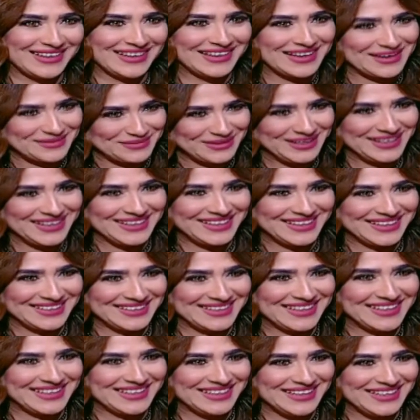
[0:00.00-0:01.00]
جميل
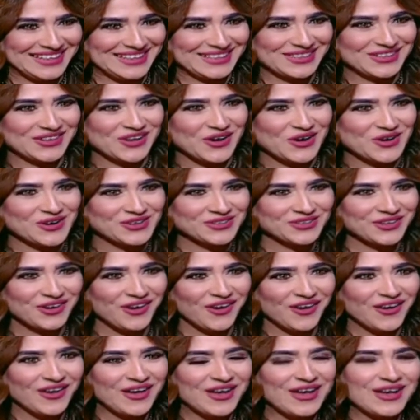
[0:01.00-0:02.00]
جدا ليك النهارده